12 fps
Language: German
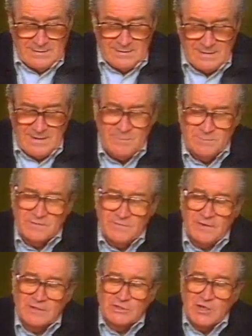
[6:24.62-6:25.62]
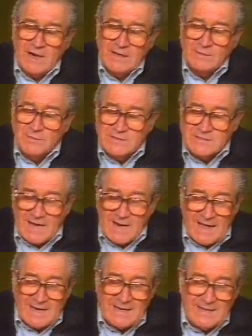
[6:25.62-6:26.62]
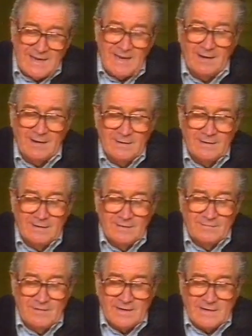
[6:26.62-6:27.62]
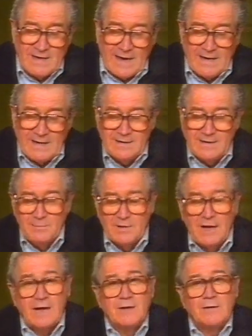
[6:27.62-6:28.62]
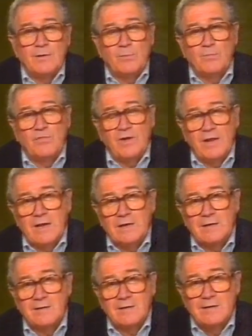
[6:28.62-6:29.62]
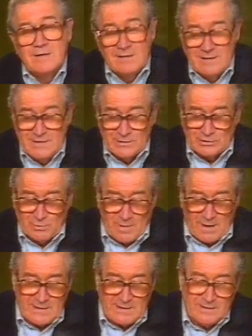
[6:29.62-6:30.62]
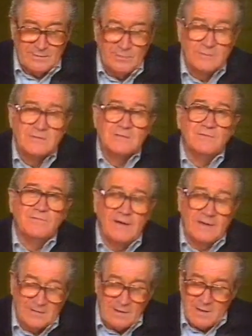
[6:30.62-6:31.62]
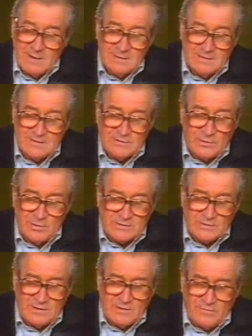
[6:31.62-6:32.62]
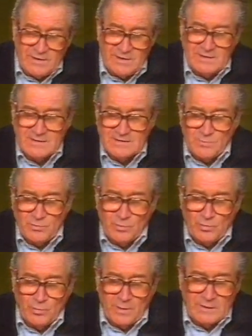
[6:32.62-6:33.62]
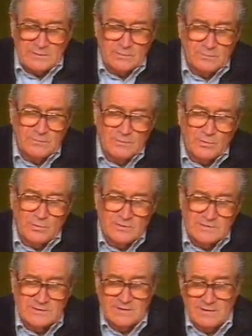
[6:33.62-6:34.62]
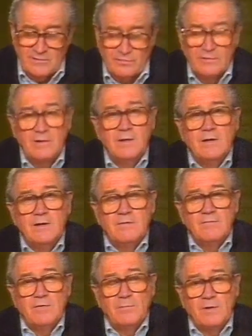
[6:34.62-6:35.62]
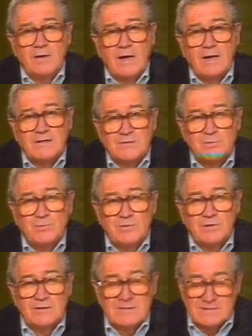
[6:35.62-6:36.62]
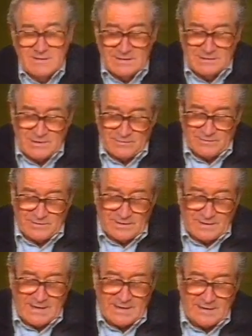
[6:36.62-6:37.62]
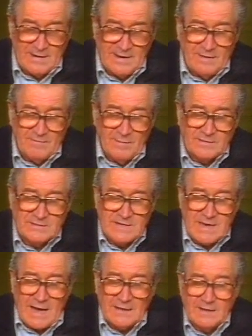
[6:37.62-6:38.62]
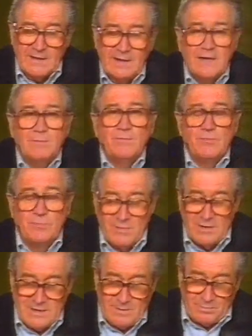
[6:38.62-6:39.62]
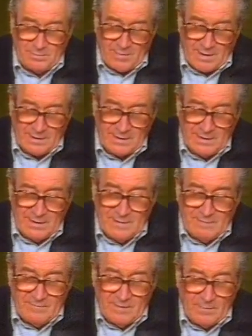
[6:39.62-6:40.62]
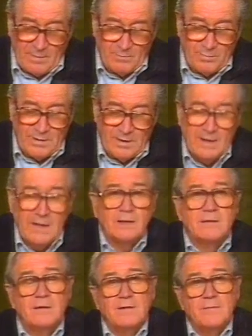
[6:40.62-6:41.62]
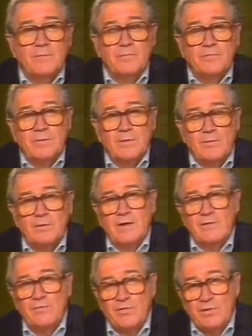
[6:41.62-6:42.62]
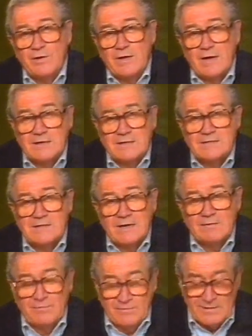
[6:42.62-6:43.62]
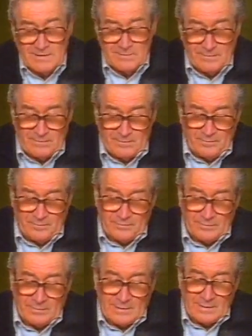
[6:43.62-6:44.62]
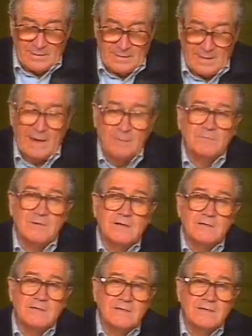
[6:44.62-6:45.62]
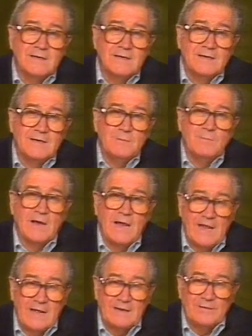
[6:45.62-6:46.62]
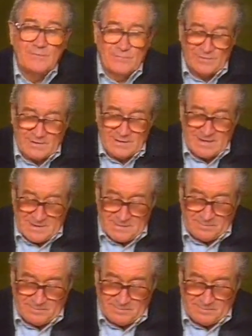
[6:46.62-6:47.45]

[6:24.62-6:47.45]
Liebenswert scheint und ist allein der, welcher die Eigenliebe der anderen pflegt, ihr schmeichelt und so weiter. Dies gehört zu den wichtigsten Beobachtungen und Kunstgriffen, wenn man als guter Gesellschafter gelten, wenn man sich angenehm und beliebt machen, wenn man begehrt und erfolgreich sein will, namentlich im galanten Verkehr.